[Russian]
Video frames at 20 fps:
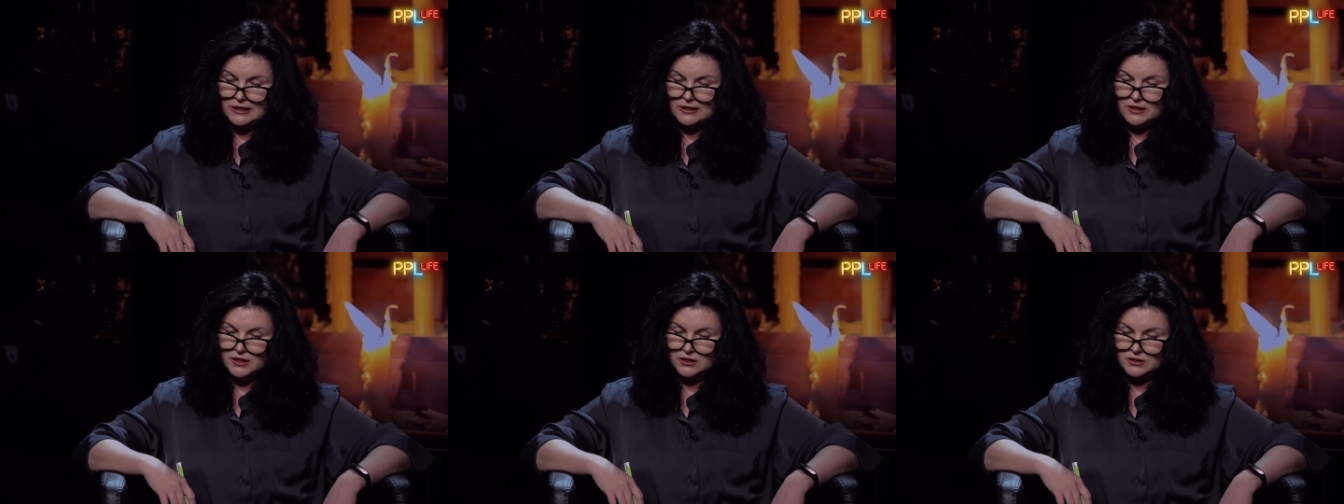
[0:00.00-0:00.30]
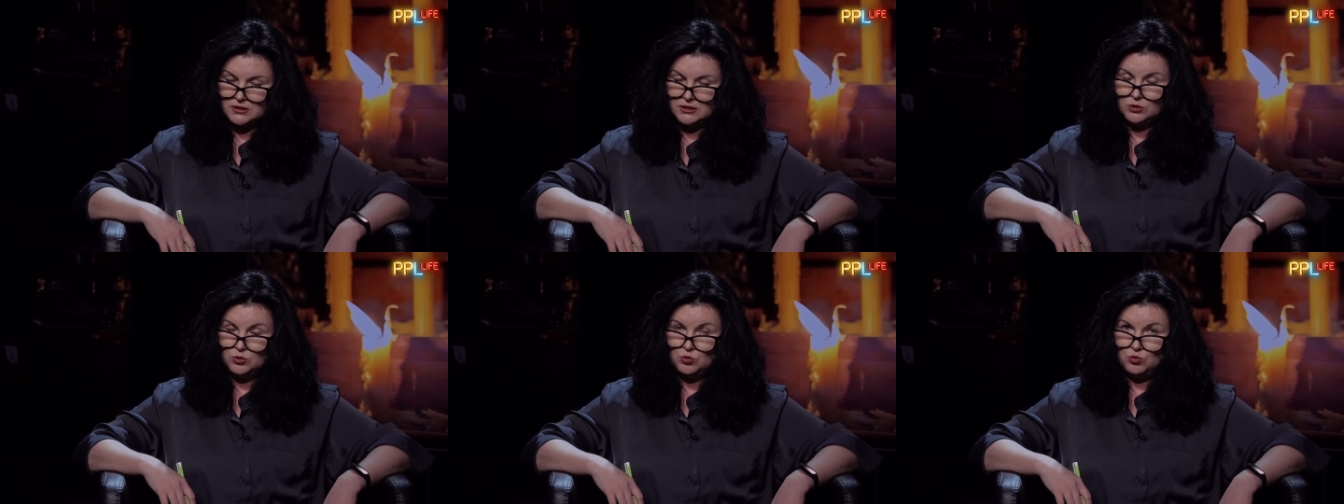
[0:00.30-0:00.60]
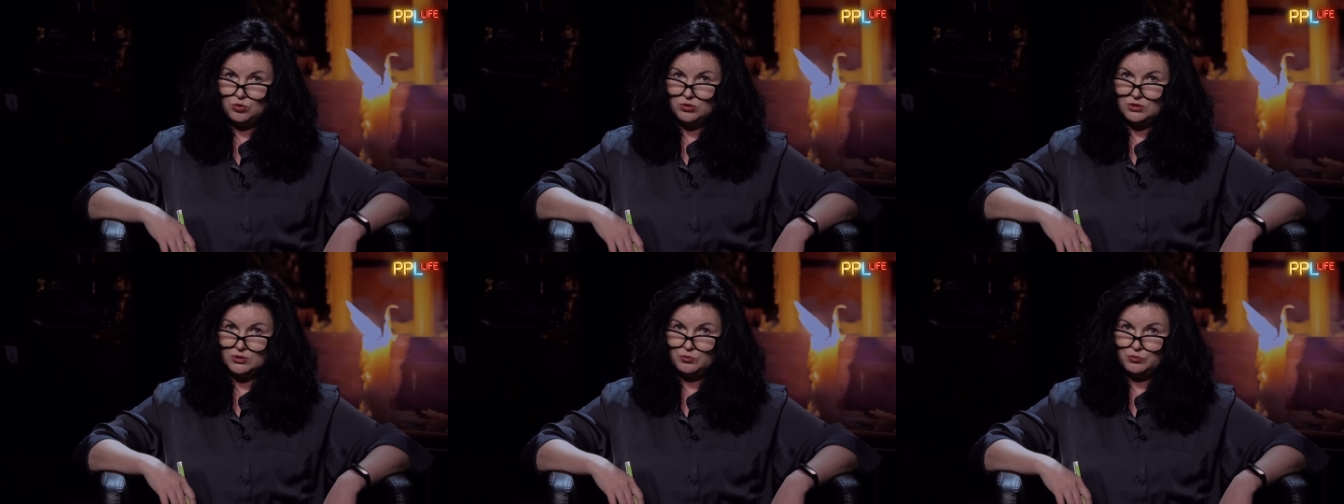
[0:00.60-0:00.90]
этот
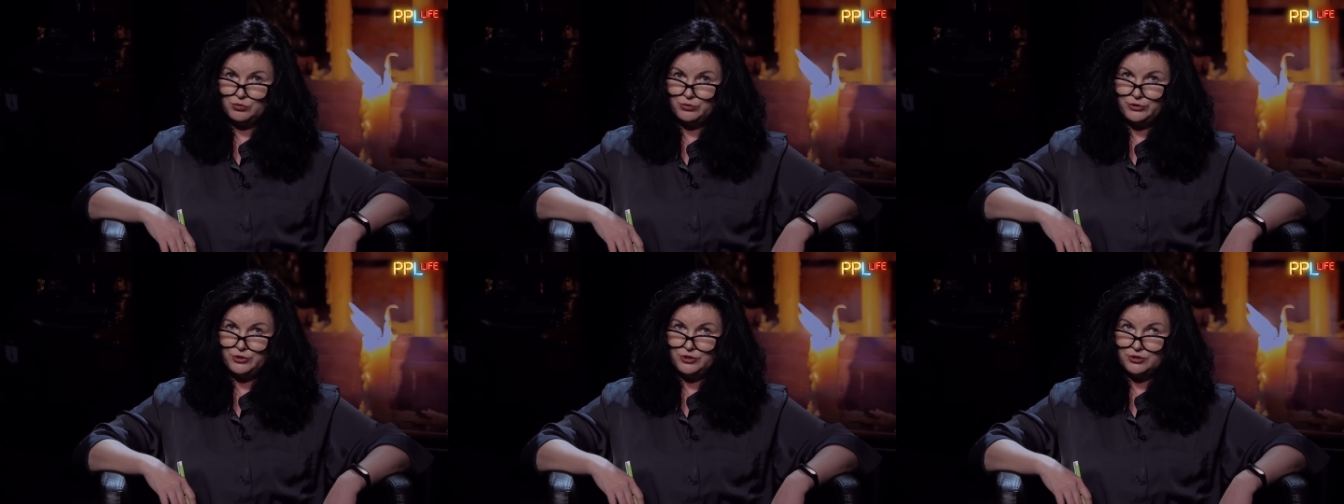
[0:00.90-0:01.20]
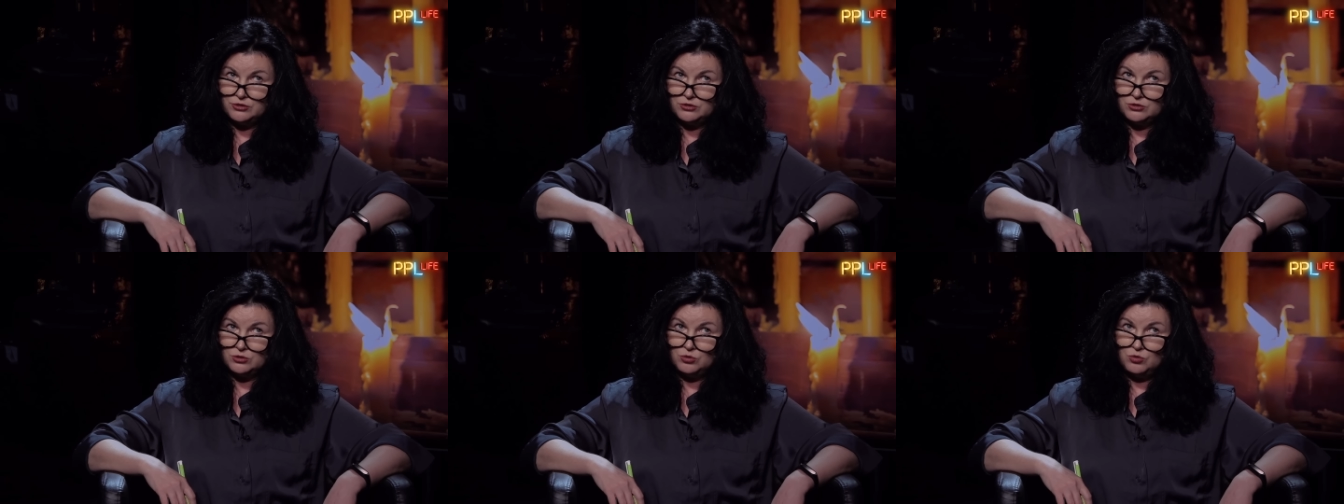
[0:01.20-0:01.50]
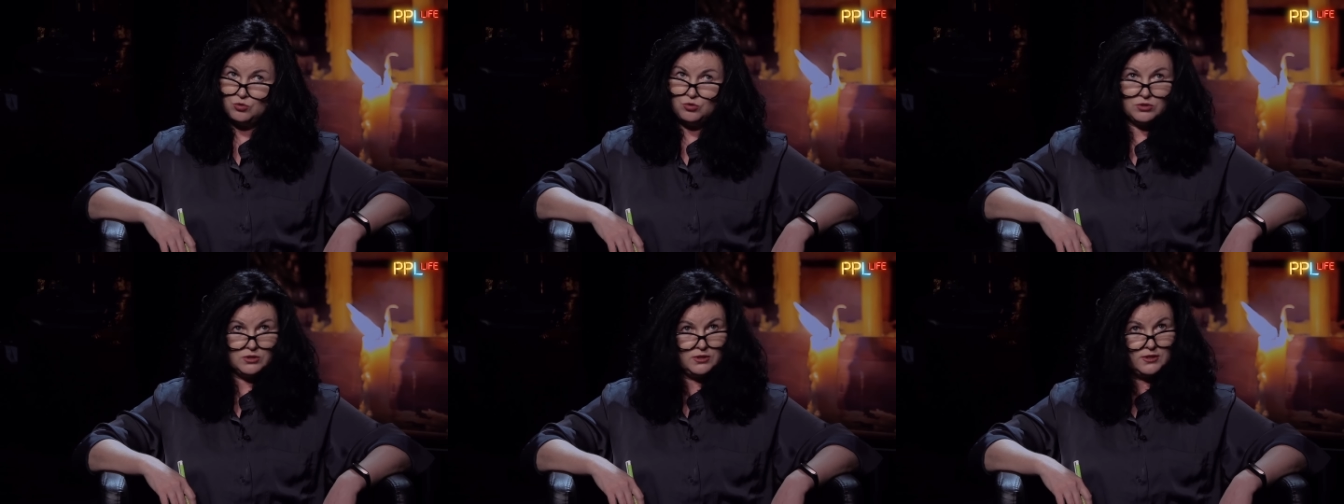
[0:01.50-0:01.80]
год будет
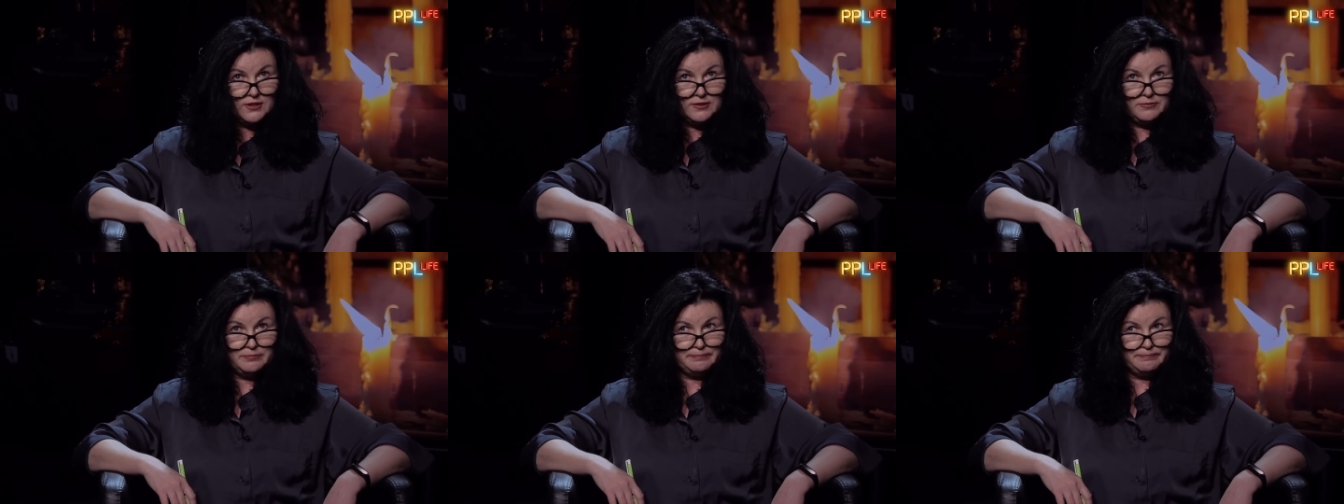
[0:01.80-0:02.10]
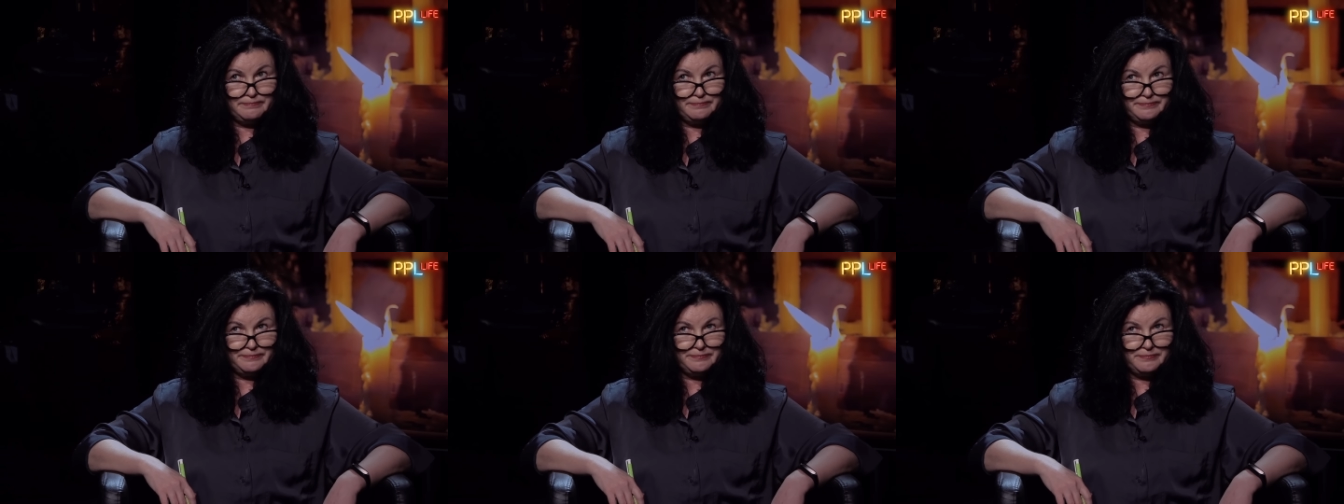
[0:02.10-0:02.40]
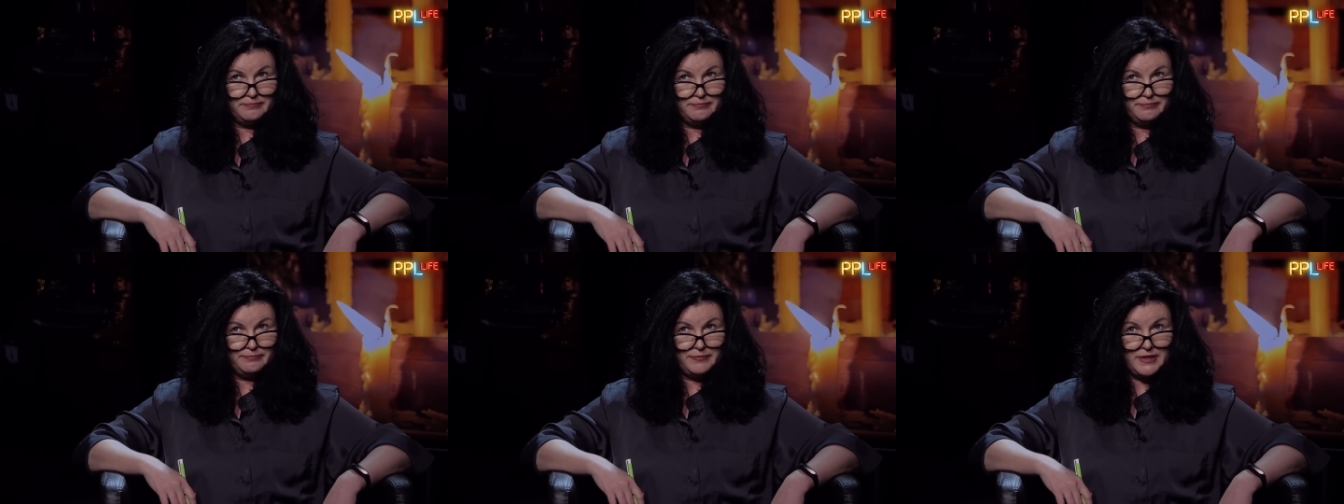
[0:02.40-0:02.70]
годом
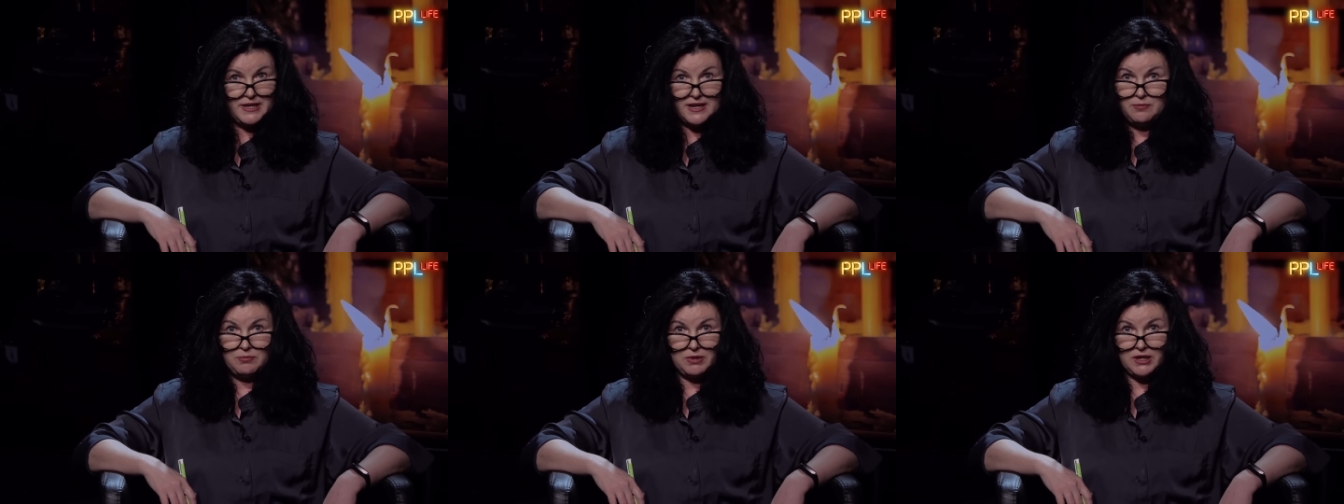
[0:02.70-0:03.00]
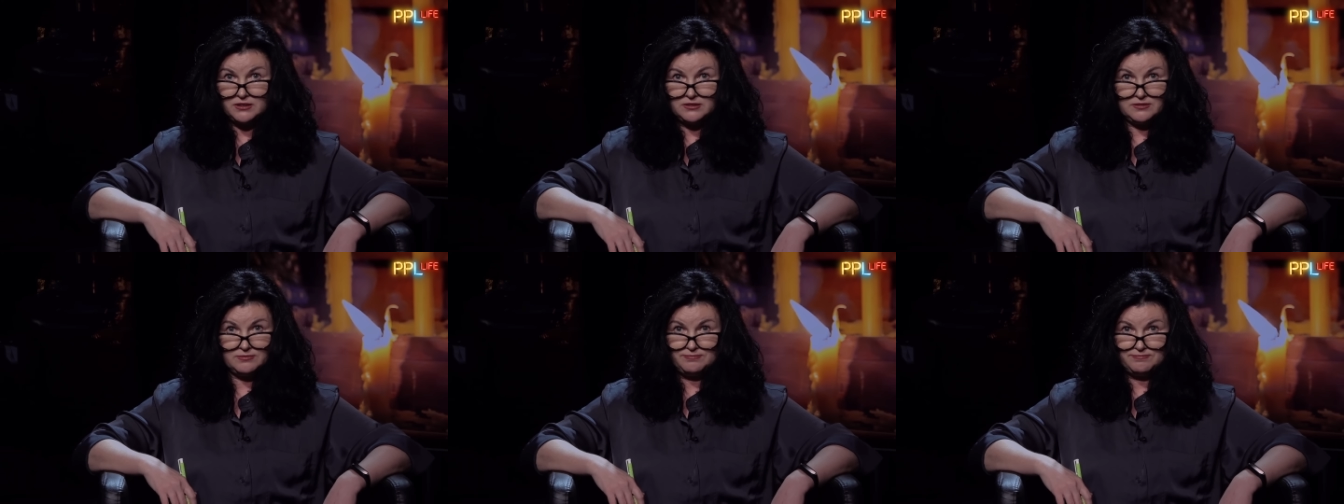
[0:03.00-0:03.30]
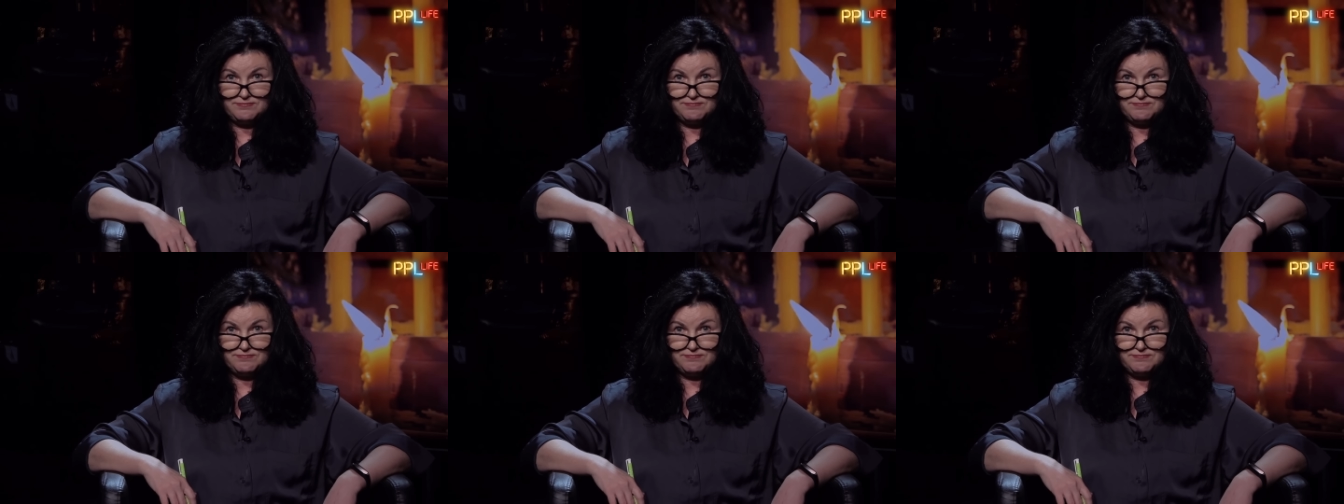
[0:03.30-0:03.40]
перемен.